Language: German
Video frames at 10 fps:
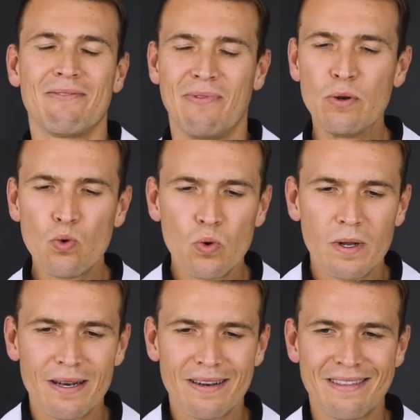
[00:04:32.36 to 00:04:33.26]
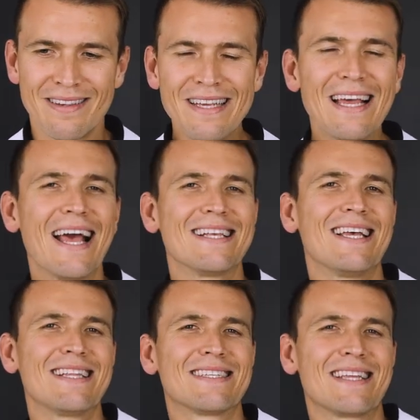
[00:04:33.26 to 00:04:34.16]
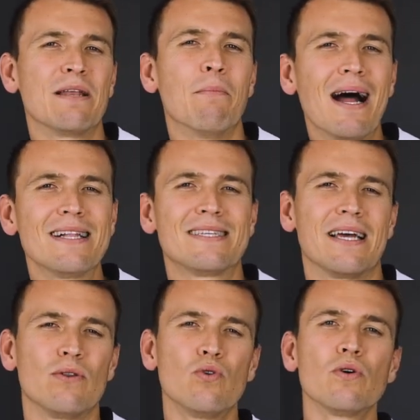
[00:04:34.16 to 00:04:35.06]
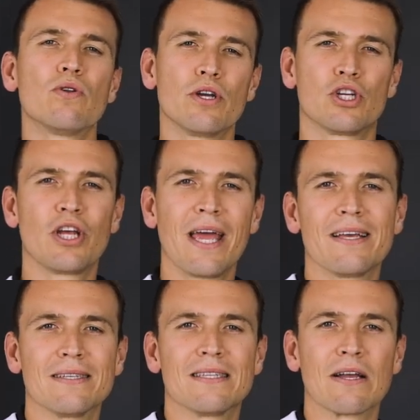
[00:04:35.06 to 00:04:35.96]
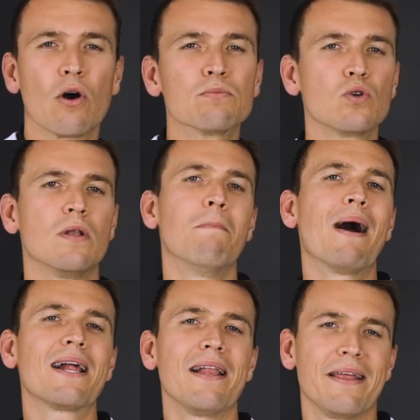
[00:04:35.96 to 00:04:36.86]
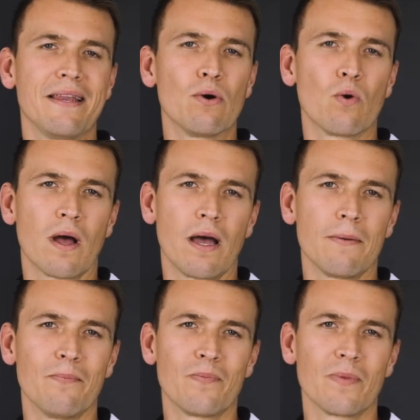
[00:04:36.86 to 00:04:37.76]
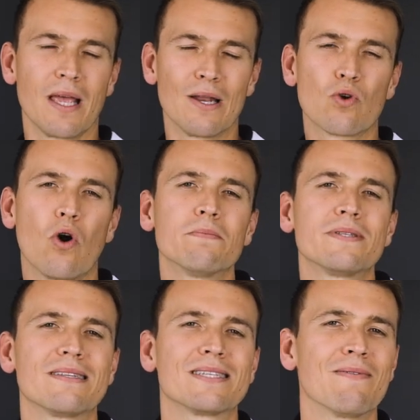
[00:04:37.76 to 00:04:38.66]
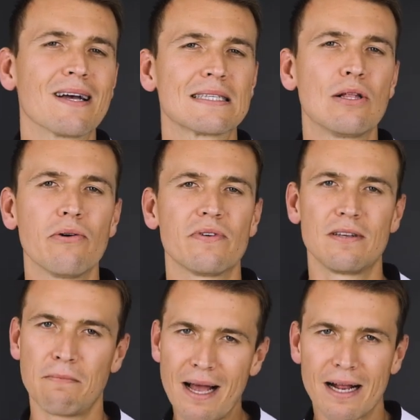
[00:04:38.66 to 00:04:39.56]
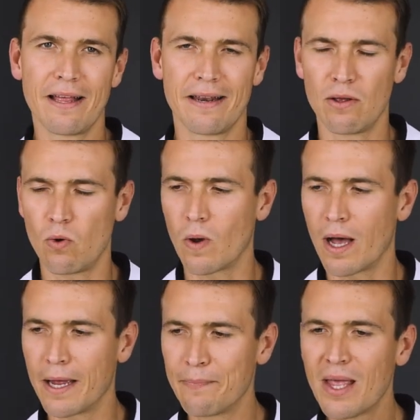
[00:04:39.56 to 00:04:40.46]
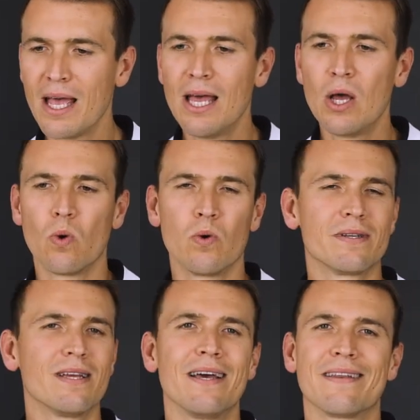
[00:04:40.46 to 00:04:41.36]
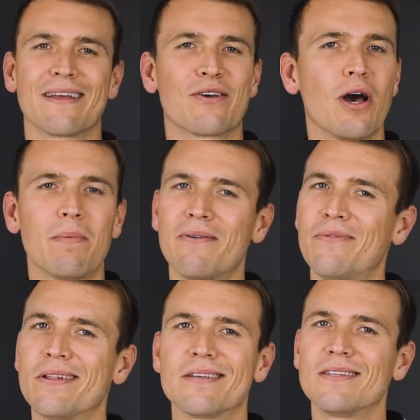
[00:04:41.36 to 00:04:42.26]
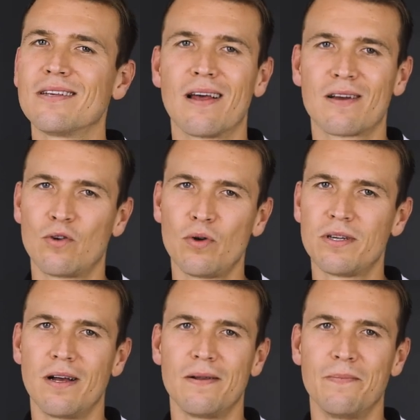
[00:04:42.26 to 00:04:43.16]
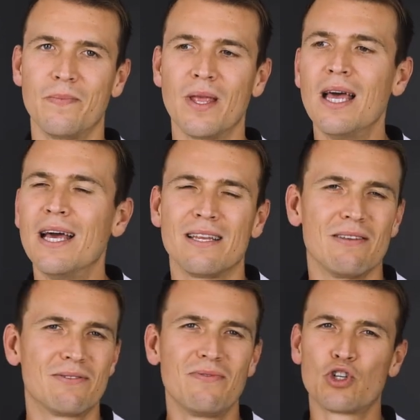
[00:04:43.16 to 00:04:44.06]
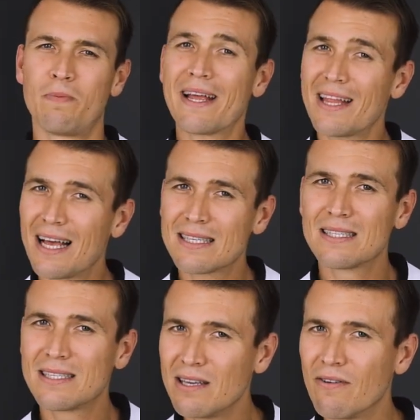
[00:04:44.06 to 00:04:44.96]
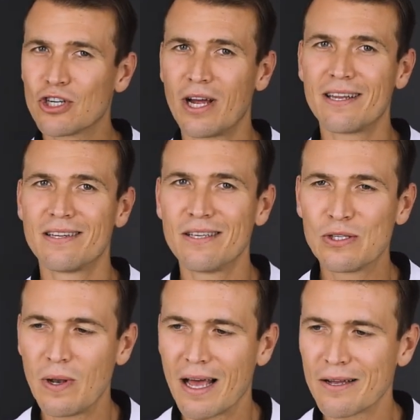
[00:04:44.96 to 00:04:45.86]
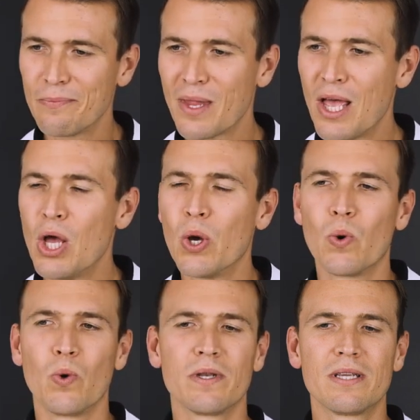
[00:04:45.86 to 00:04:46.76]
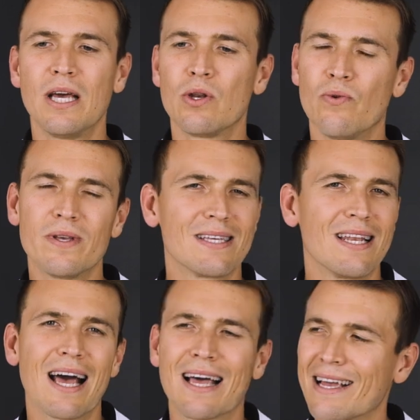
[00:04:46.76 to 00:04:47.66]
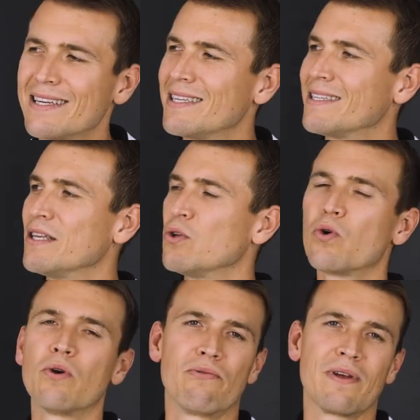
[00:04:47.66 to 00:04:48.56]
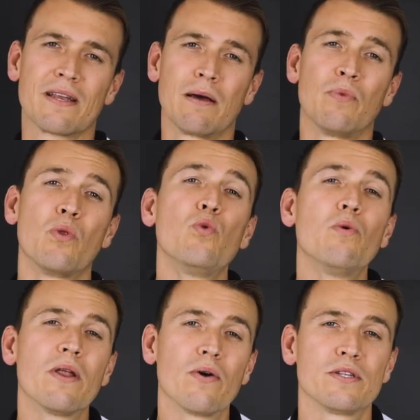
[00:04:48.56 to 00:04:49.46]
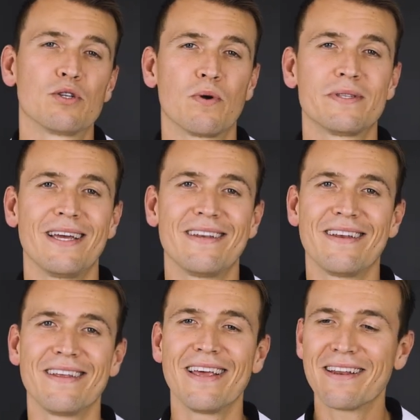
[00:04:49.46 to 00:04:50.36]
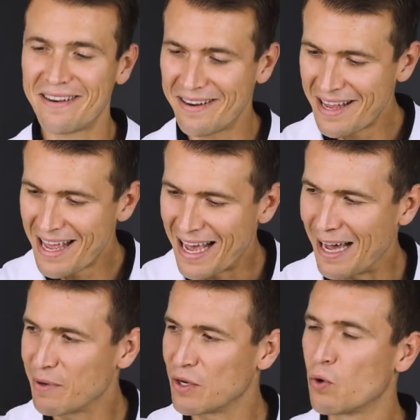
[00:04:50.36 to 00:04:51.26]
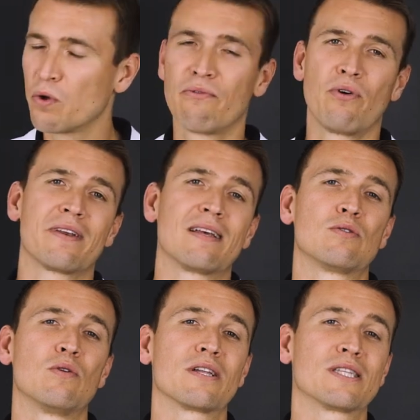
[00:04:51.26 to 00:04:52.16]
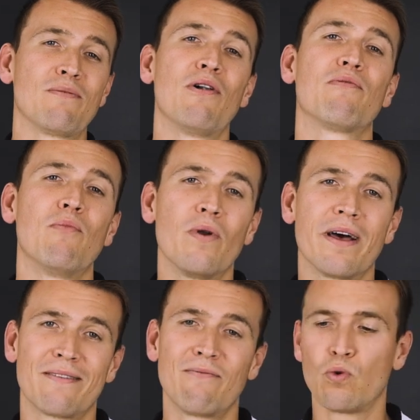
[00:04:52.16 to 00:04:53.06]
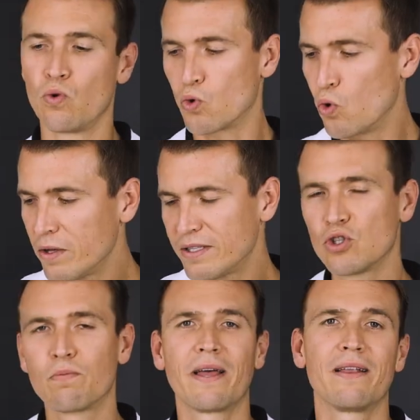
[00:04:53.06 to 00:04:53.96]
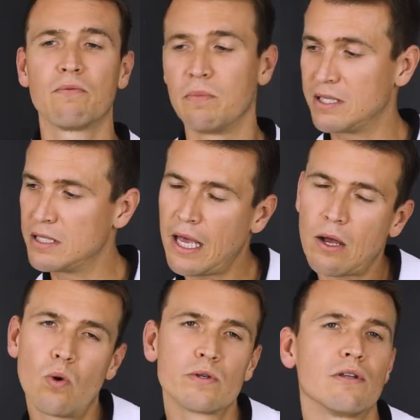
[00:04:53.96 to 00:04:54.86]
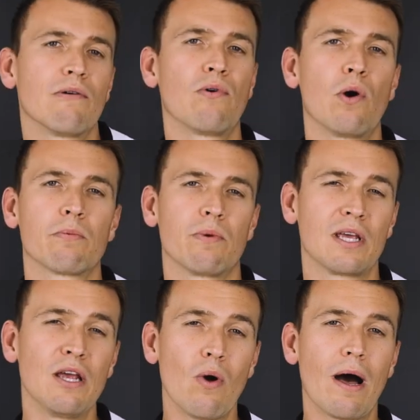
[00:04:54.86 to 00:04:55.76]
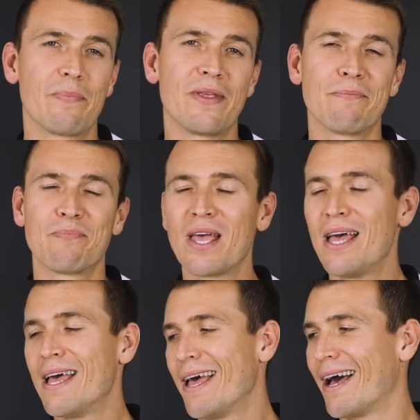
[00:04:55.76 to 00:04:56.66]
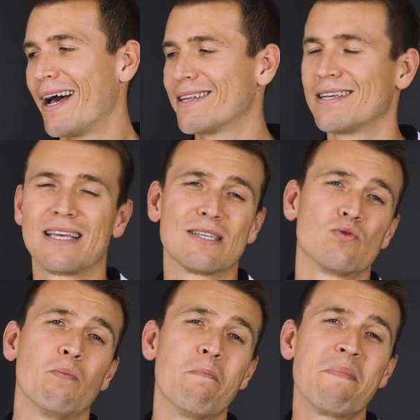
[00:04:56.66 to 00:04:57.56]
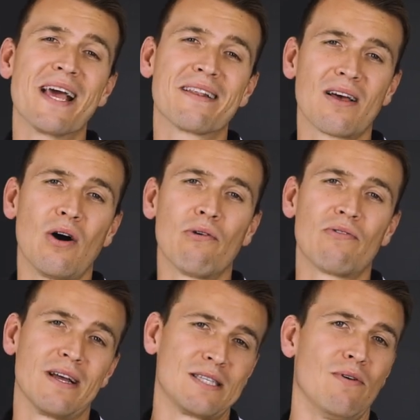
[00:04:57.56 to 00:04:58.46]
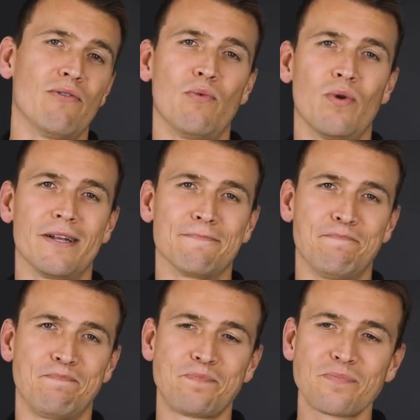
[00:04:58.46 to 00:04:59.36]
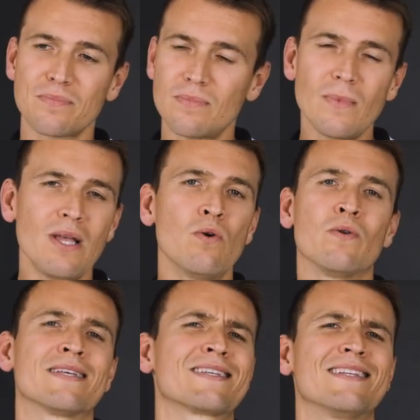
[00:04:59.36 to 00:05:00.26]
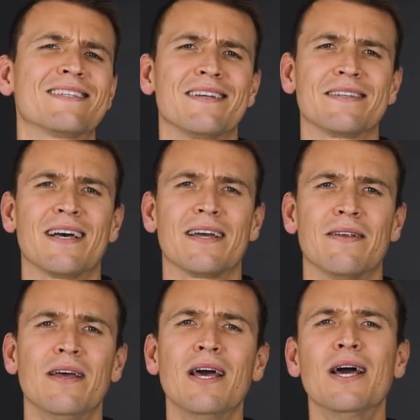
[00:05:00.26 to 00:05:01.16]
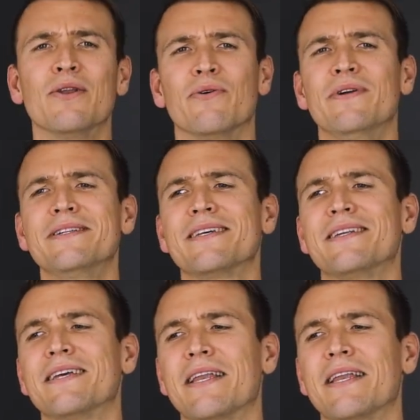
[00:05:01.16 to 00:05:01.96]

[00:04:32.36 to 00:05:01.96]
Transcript: Wenn du die ersetzt deine Mahlzeiten nur durch Shakes, dann kommst du in eine Mangelernährung rein. Ja, du kommst zwangsläufig in eine Mangelernährung rein und dein Körper wird das nicht lange durchhalten. Dies schmeckt erstens dir wahrscheinlich nicht so lange und du wirst danach richtig den Jojo-Effekt haben. Nun, Über 90% der Diäten haben den Jojo-Effekt, dass du nach zwölf Monaten, wo du einen kurzen Sprint mit sehr großem Erfolg, mit Kilo abnehmen, erreicht hast, hast du mehr drauf nach zwölf Monaten. Und das kann es ja nicht sein. Du willst ja dich